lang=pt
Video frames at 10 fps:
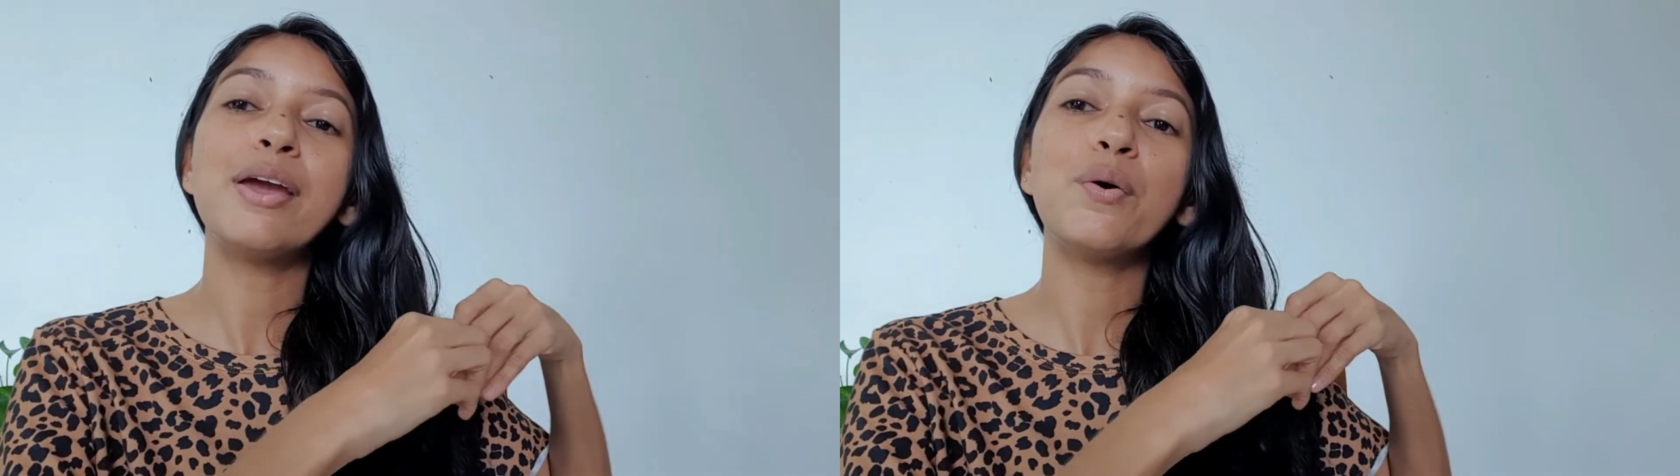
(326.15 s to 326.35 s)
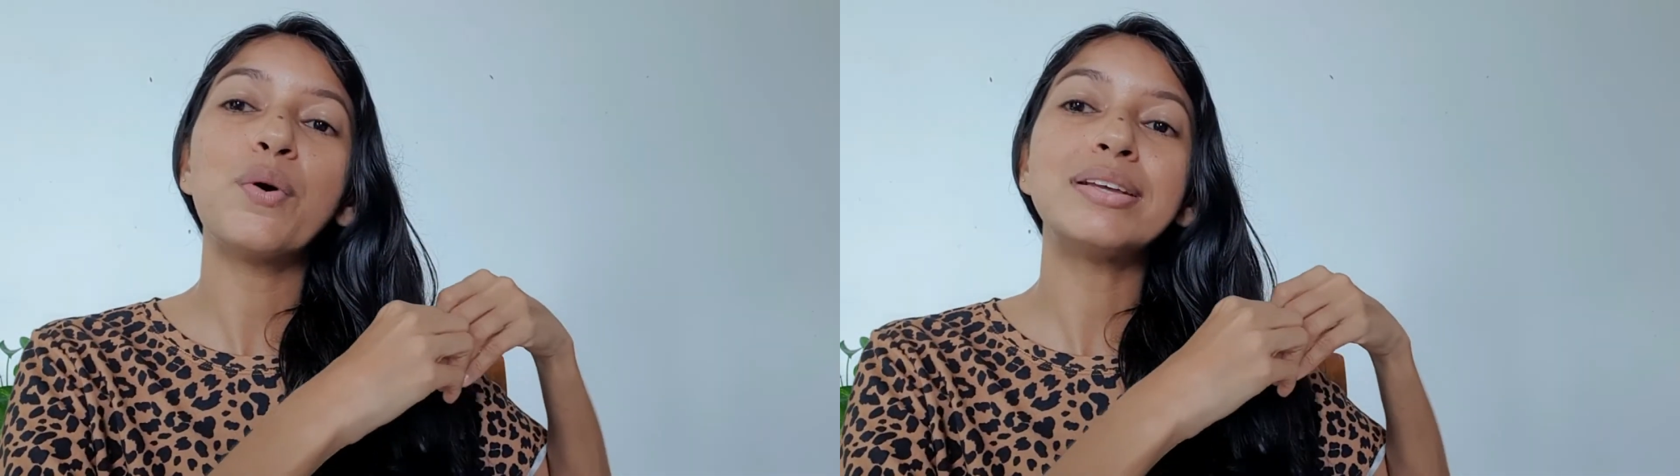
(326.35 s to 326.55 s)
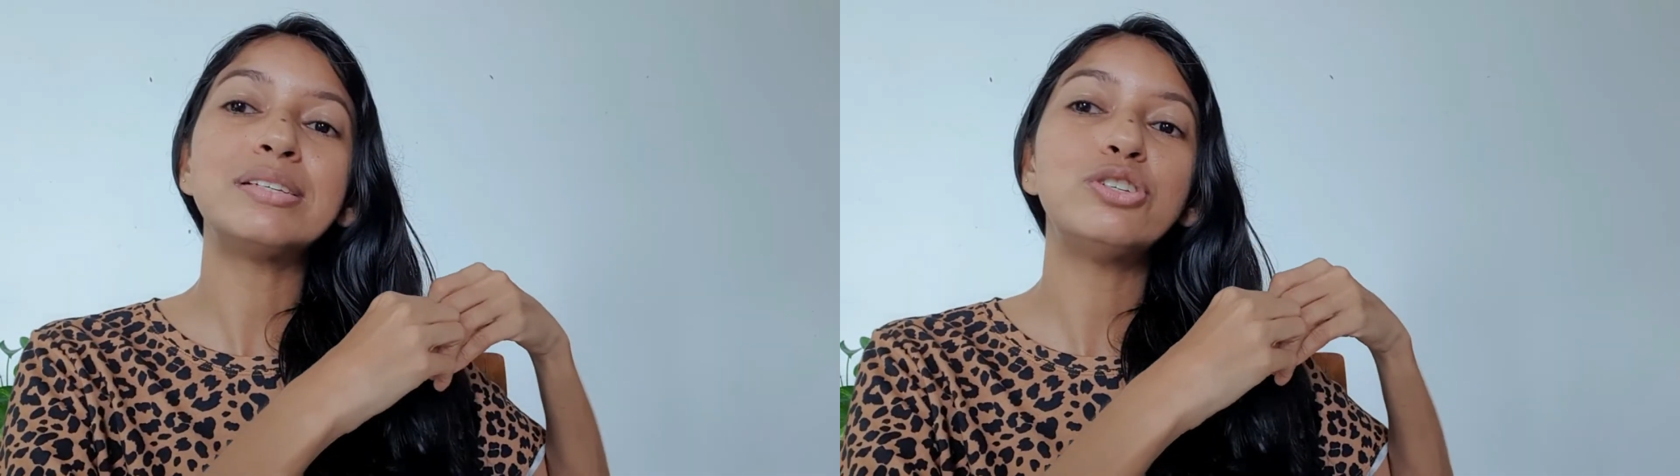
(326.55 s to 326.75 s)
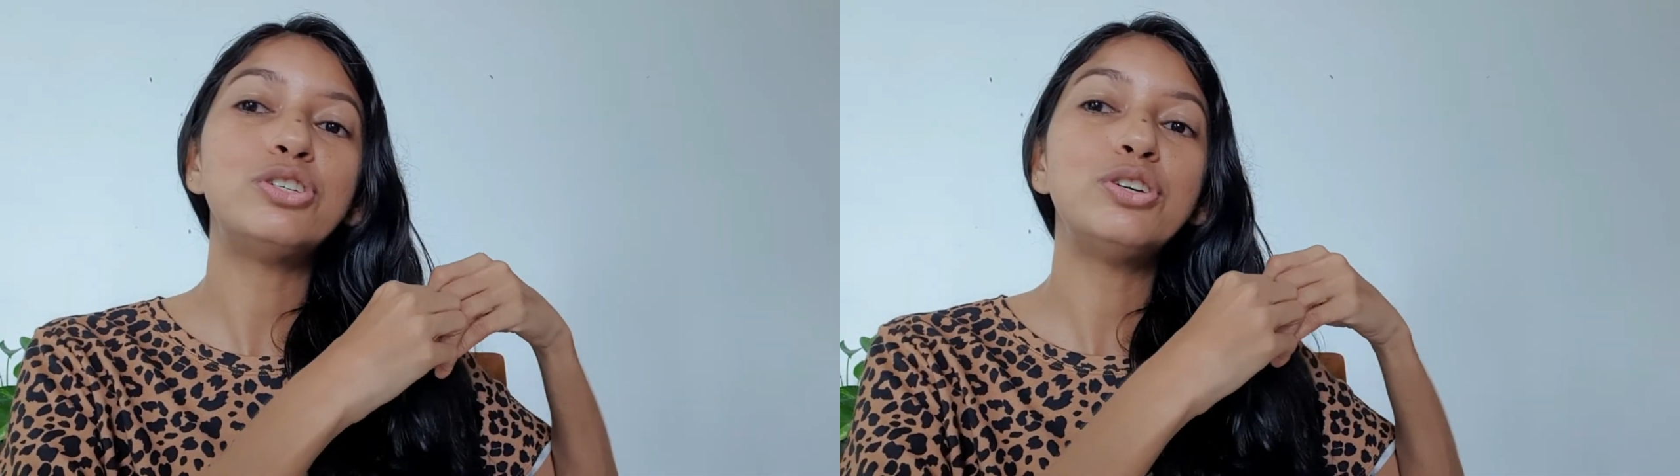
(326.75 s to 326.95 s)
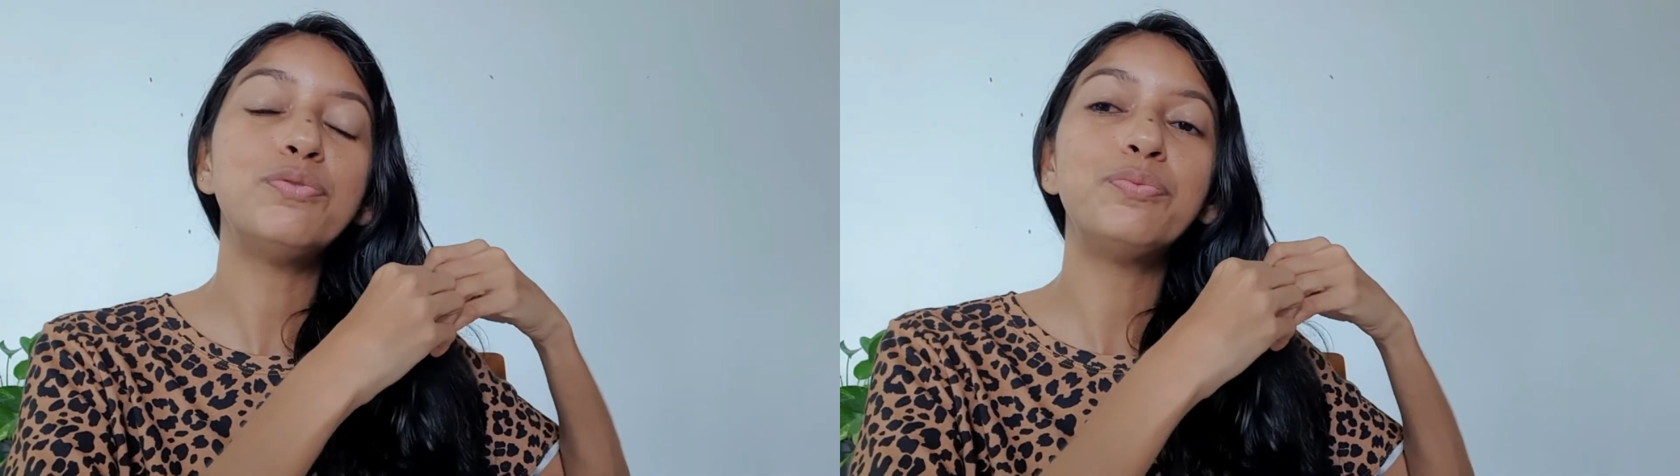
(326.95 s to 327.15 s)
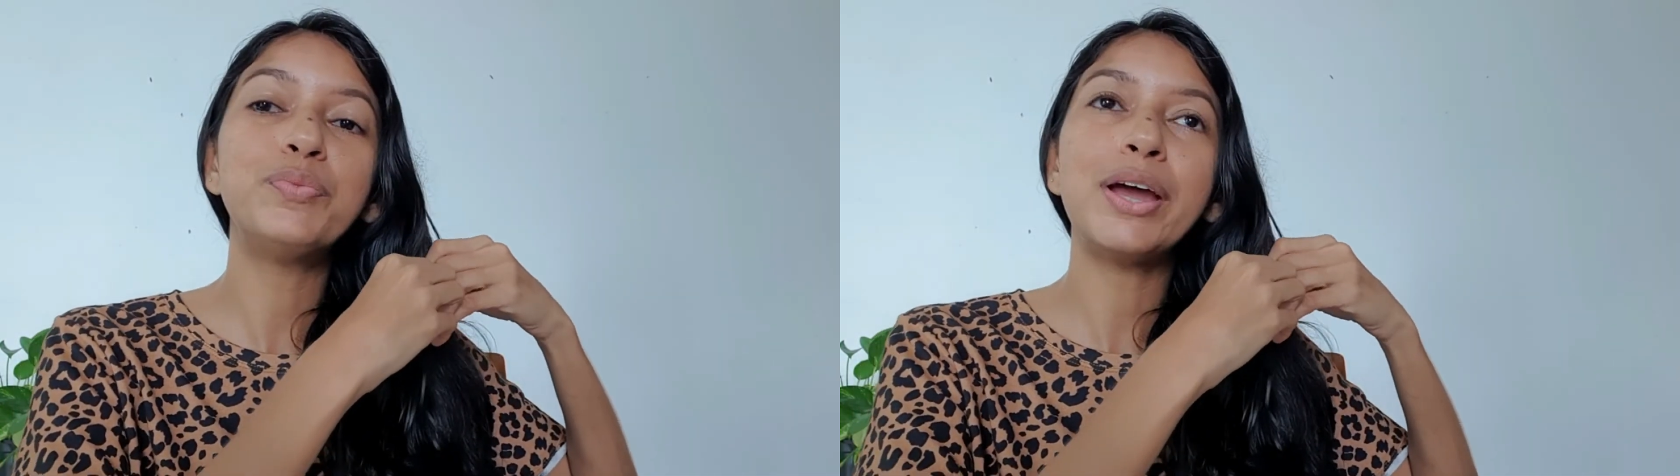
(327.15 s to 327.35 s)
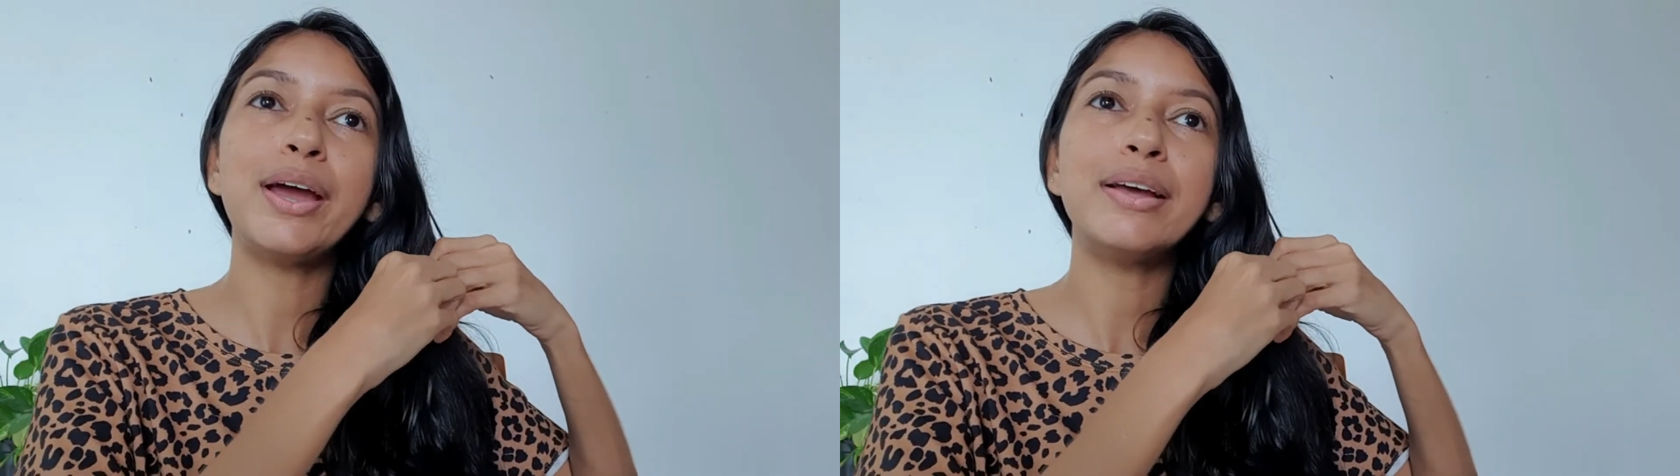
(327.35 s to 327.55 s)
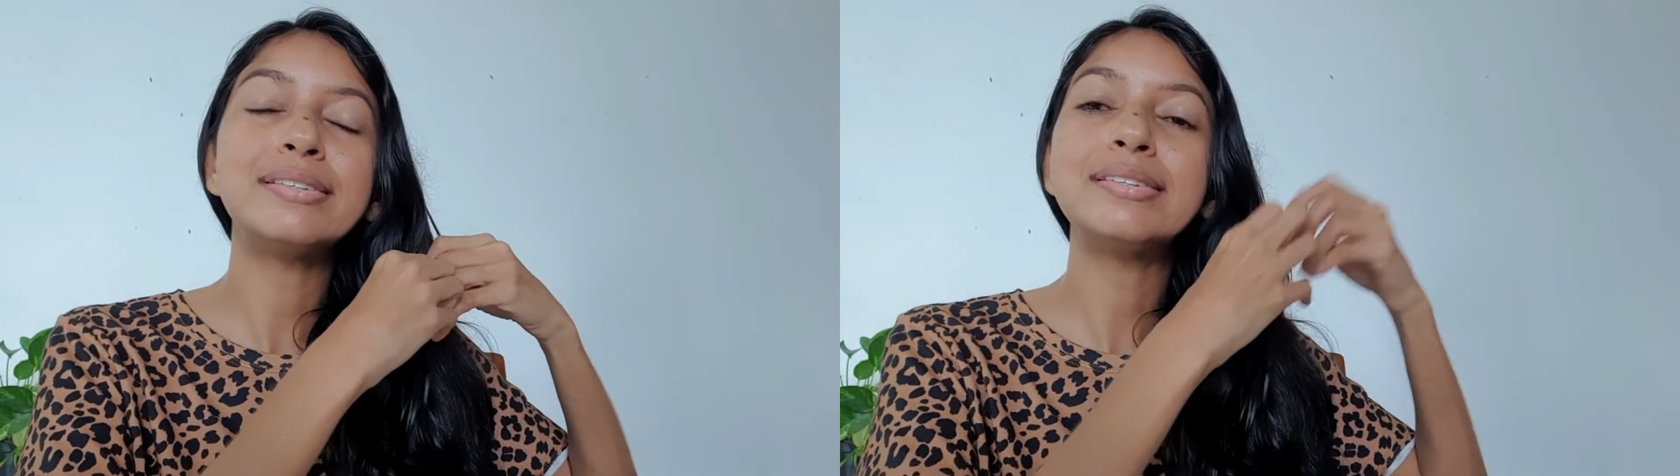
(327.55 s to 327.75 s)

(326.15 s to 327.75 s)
eu assisti é,